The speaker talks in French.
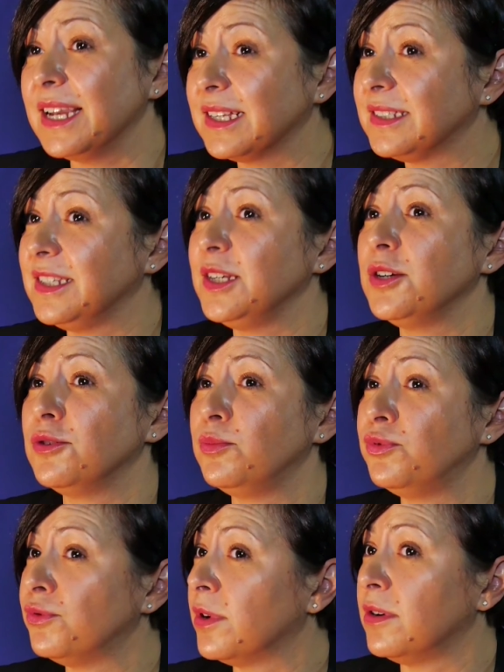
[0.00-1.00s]
d'accès
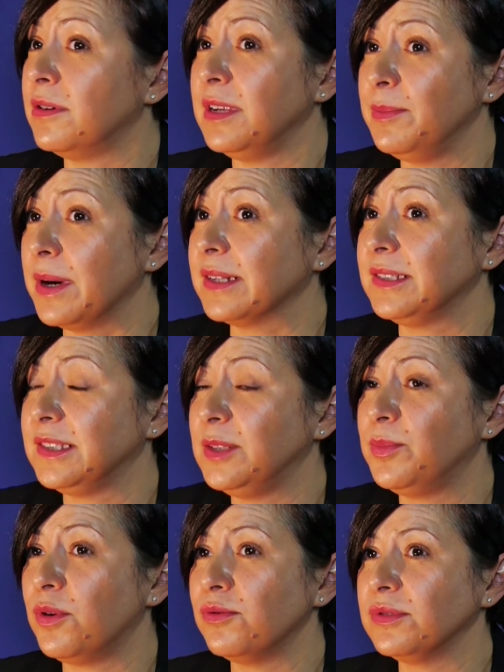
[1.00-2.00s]
pour les
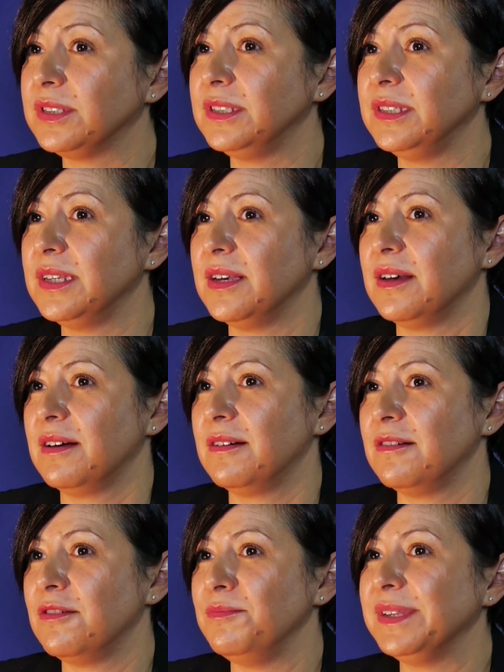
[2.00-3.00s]
participants aussi,
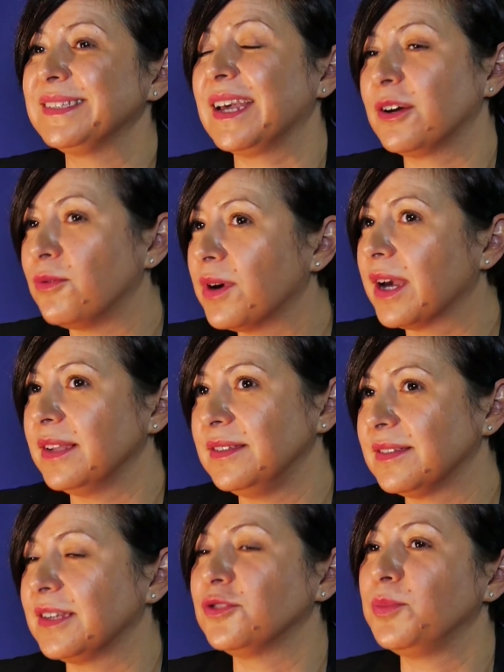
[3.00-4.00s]
mais très
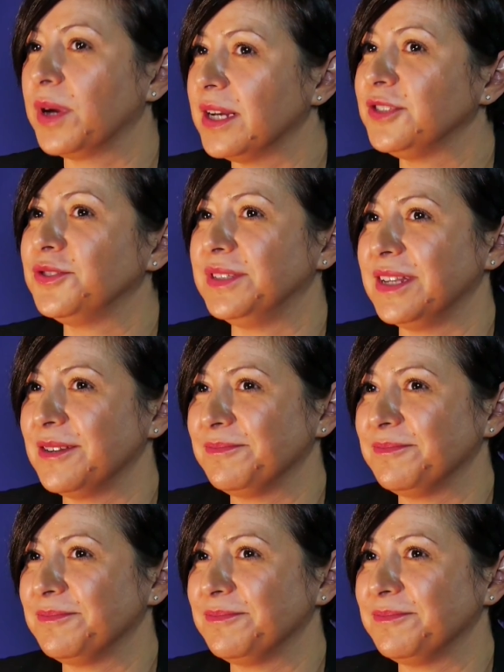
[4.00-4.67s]
concrète et très opérationnelle.